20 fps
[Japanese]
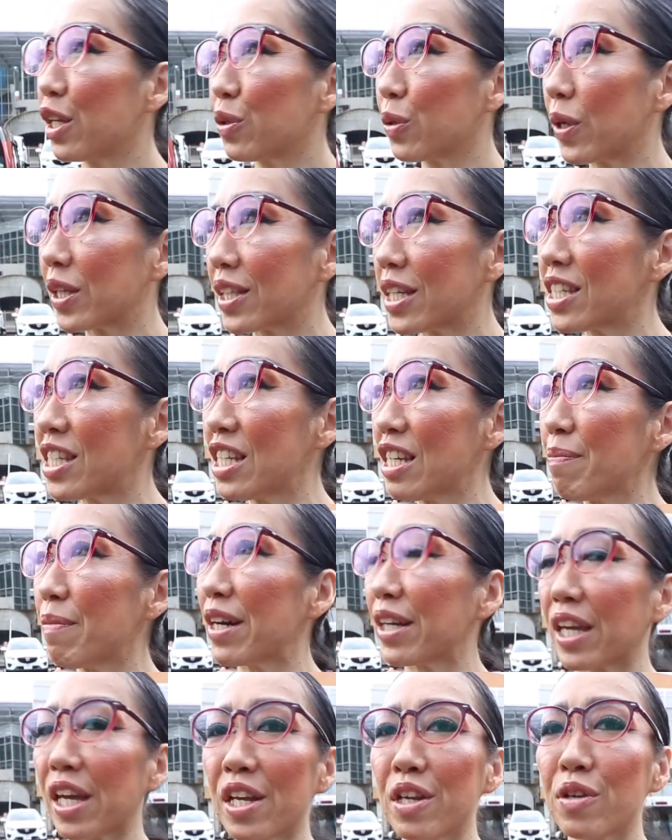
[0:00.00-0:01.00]
私
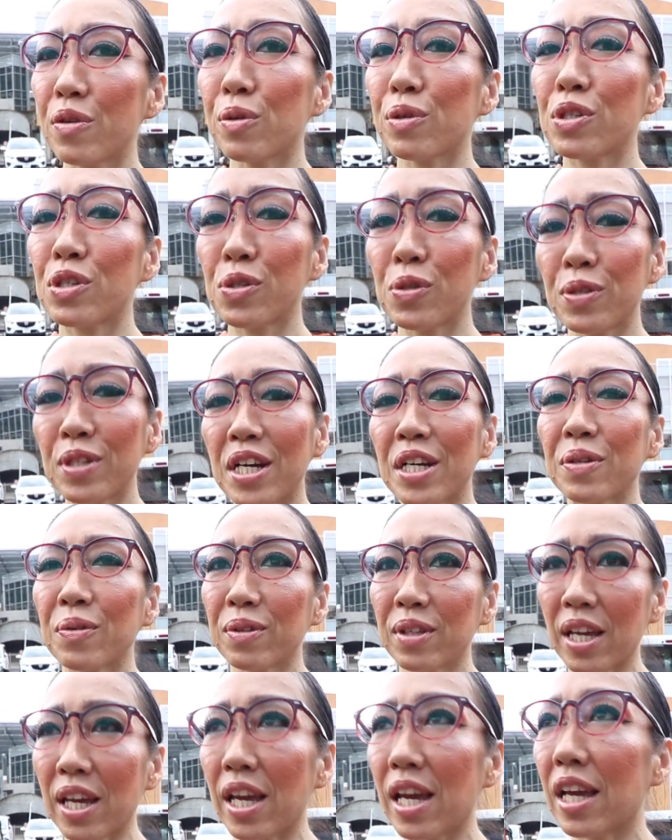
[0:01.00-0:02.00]
今減量中な
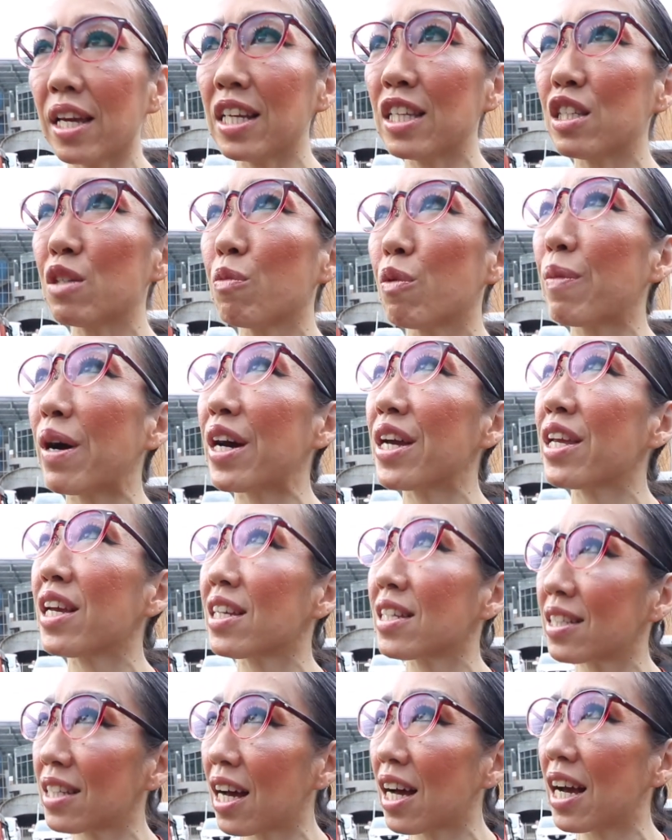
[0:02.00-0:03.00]
のでいつも毎
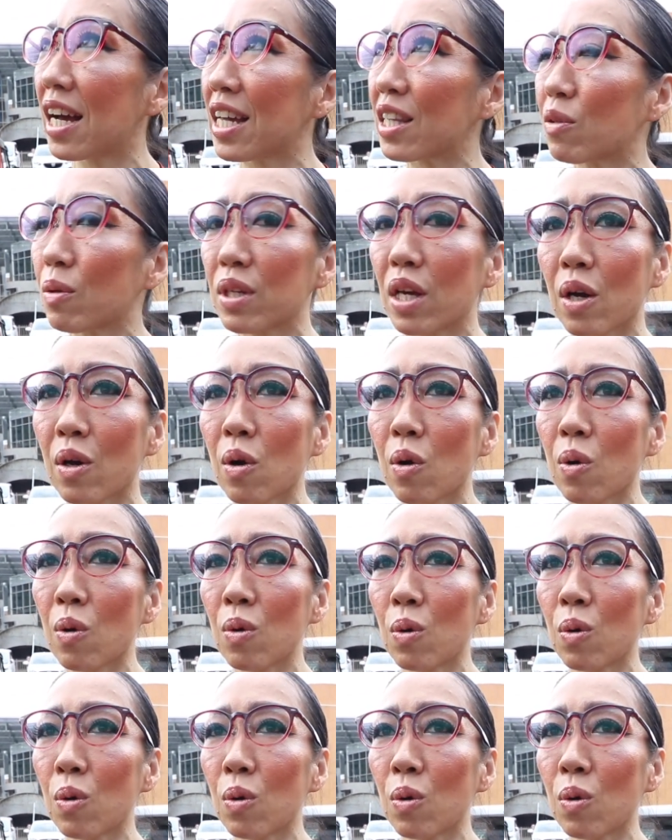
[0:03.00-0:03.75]
朝えっとね